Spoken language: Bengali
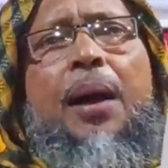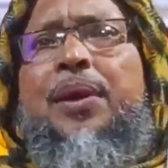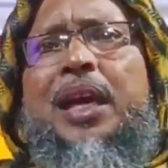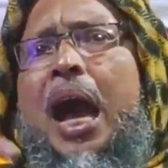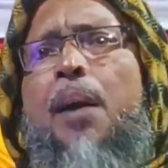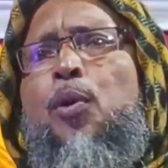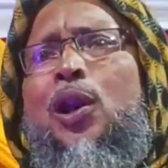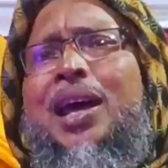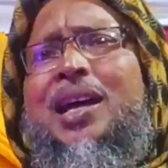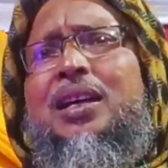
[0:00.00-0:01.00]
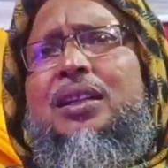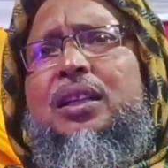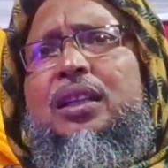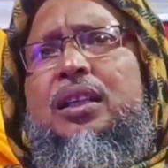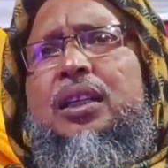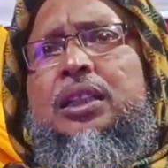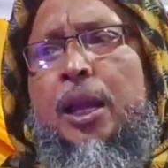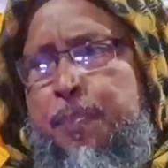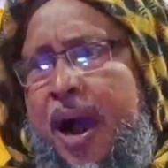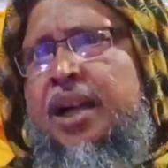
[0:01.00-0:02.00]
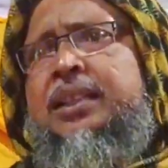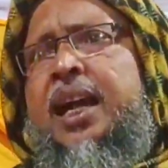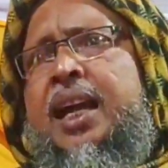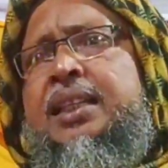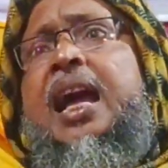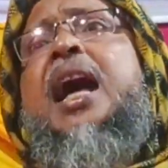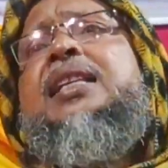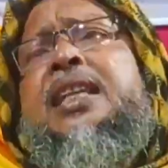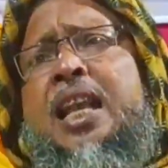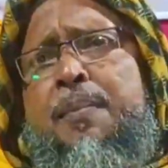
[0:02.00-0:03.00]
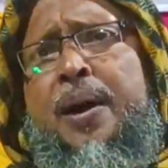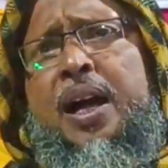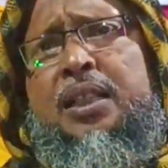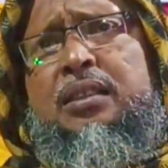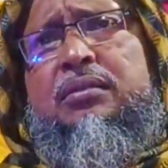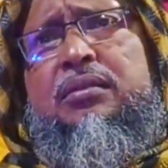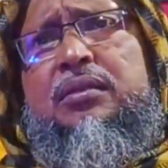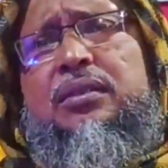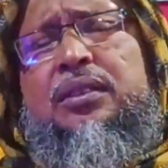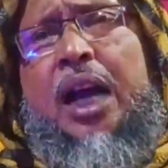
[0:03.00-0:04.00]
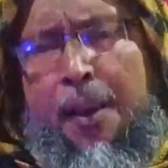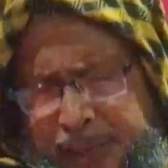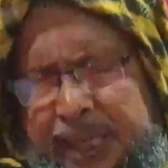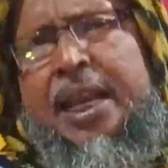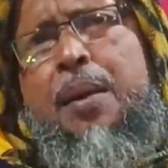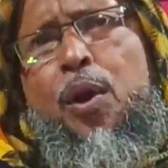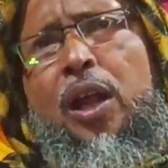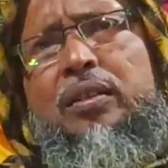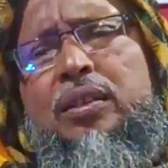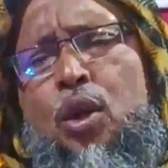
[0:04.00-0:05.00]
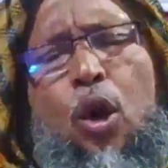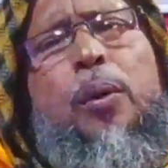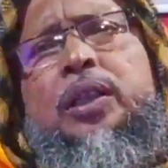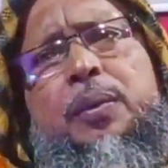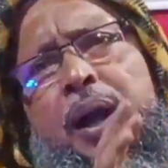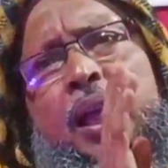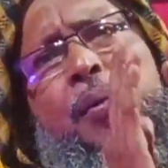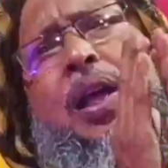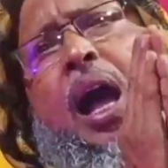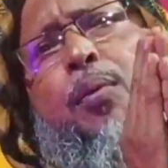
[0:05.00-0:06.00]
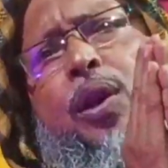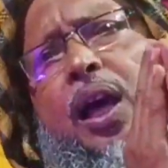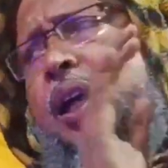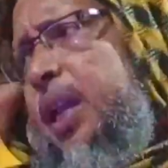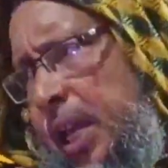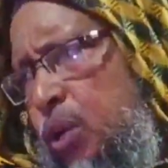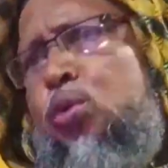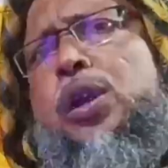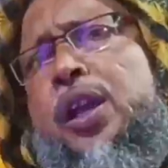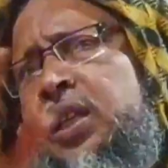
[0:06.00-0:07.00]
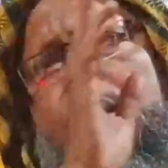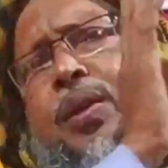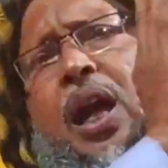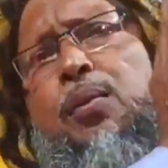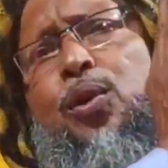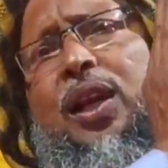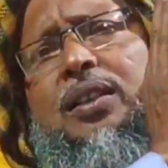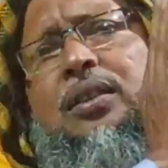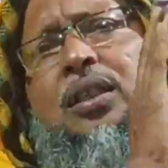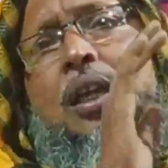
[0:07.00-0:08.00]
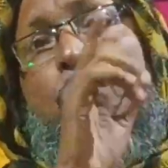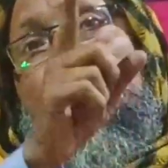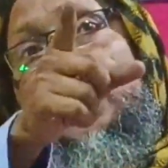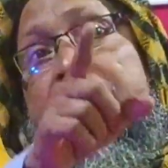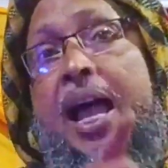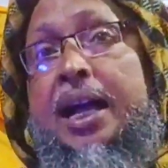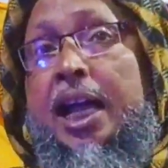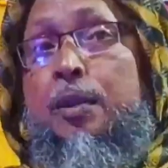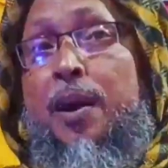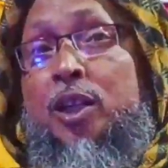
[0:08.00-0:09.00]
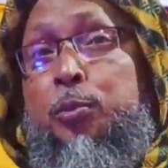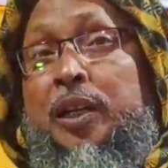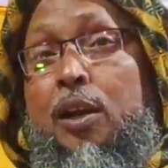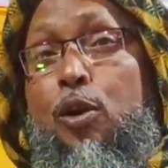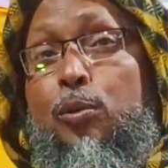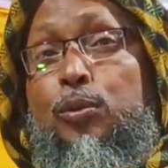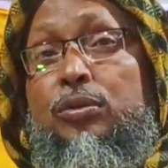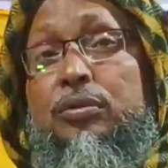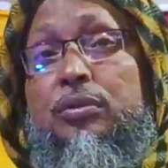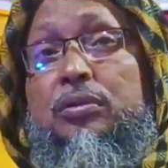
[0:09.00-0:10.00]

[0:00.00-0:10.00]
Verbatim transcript: আমি খাবো না সেই বাঁশ দেখাচ্ছে আসেলা বাঁশ খাবি কিনা বল ও বলতে ভাই আমি খাবো না এরা শুয়ে রেস আমি খাবো না বলতে না খালি বাঁশ পেটা করবো